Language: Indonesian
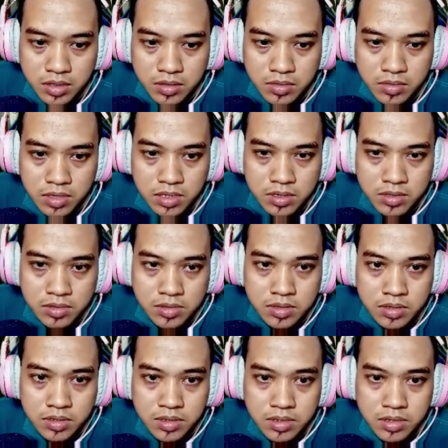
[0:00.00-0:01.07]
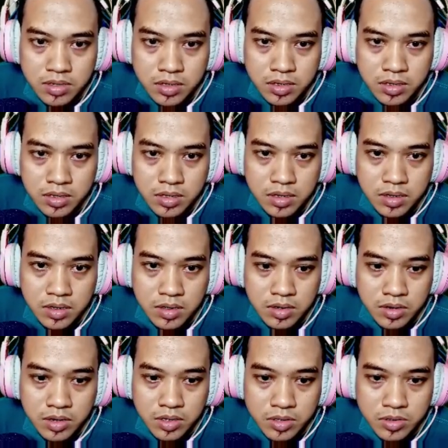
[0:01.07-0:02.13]
aduh oh
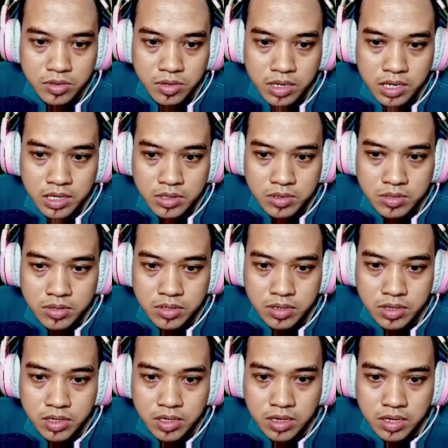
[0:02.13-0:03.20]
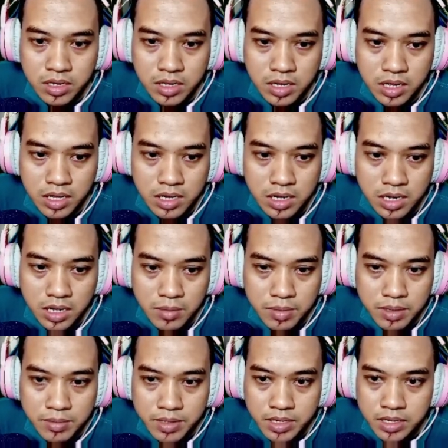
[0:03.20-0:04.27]
itu tuh ada itu tuh ada apa
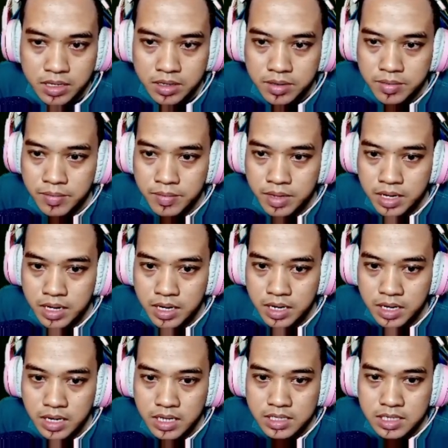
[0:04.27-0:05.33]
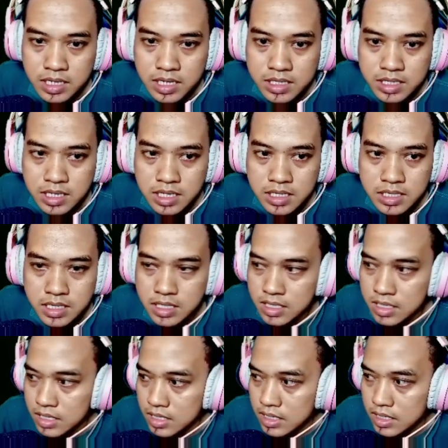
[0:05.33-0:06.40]
namanya laci laci laci
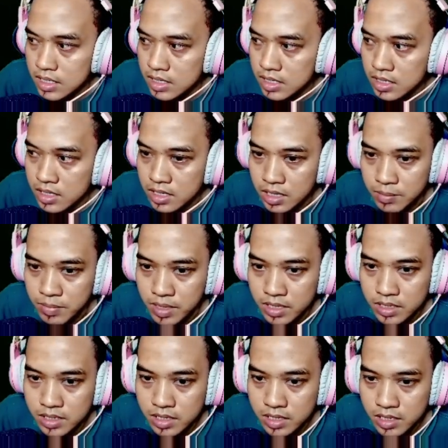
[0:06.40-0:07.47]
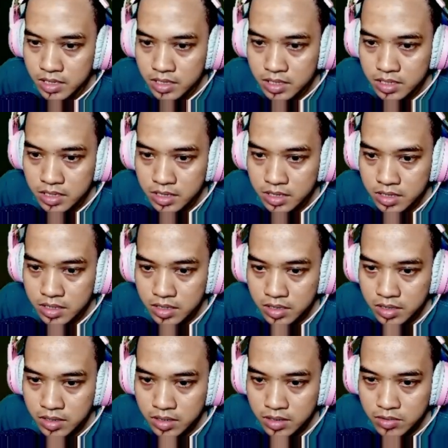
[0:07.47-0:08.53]
gelap banget ini
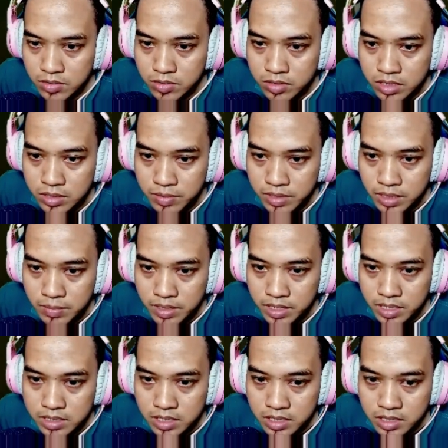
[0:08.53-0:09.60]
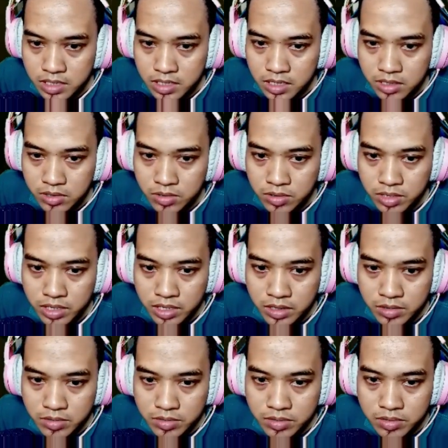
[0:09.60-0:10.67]
duh dapat apa kayak center atau korek
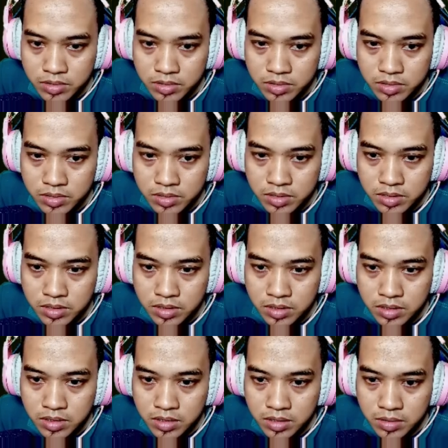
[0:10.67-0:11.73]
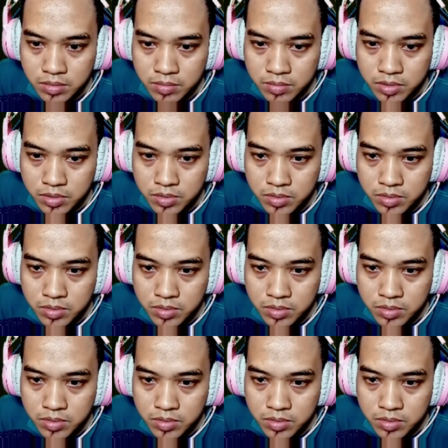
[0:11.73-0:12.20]
gitu tuh